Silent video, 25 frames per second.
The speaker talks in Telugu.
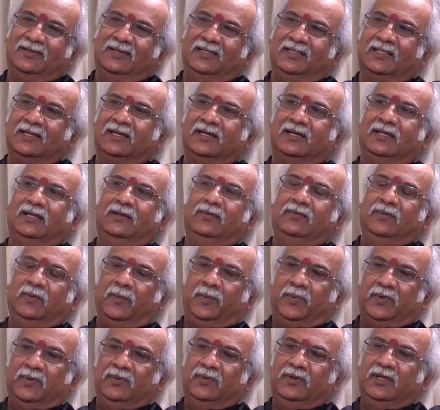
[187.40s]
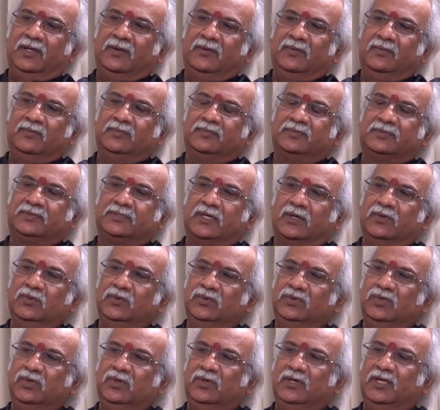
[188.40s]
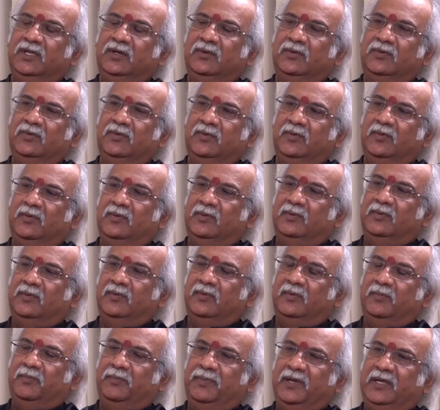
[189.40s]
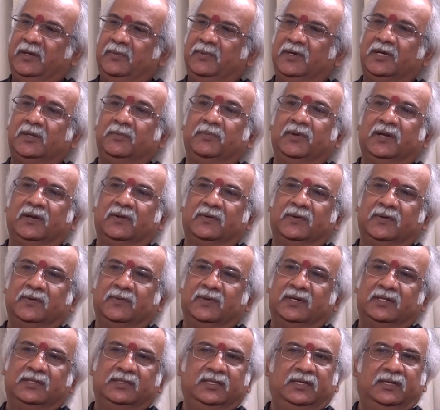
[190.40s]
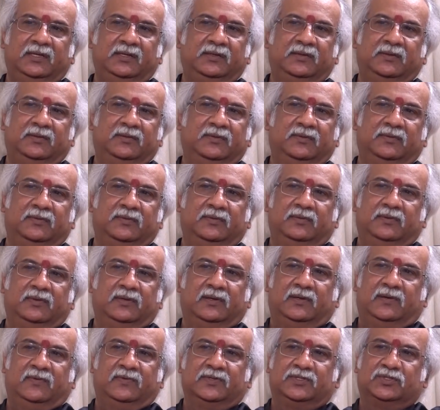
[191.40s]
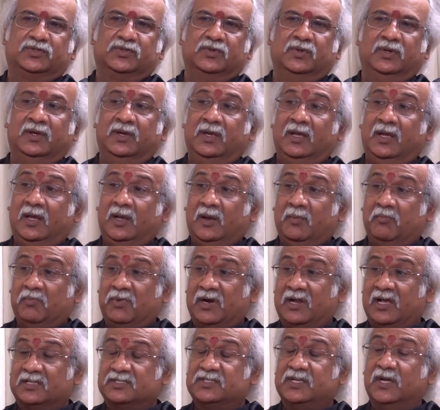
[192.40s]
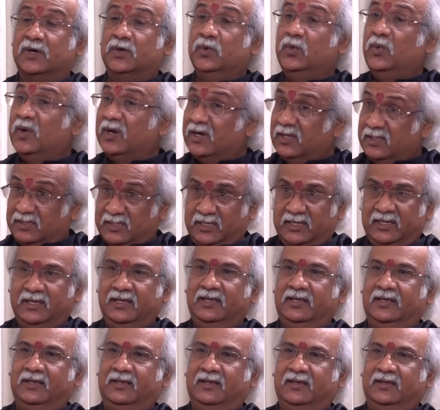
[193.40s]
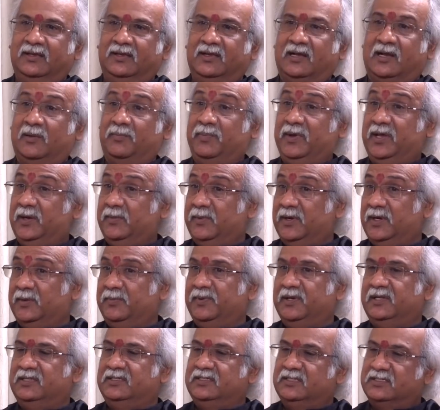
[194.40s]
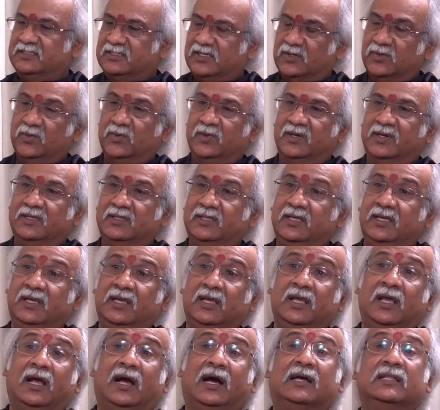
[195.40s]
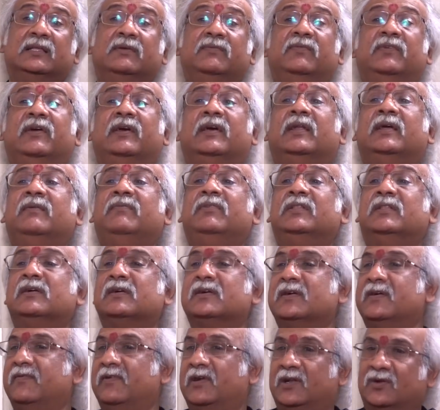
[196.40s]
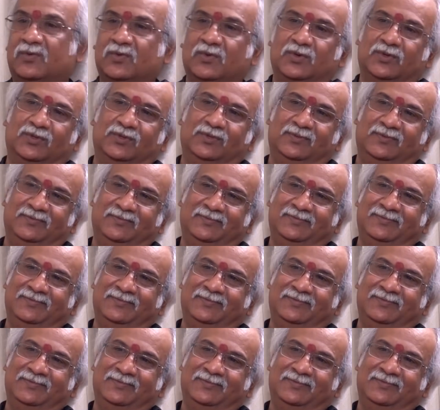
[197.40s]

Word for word: ఎందుకంటే ఇప్పుడు నేను చనువుతో నేను పేరు పెట్టి పిలవడం అనేది అవ్వచ్చు బట్ ఆ చనువు అన్నది ఆ పేరు పెట్టి పిలిచి చనువు అన్నది అది వేరే విధంగా వెళ్ళకూడదు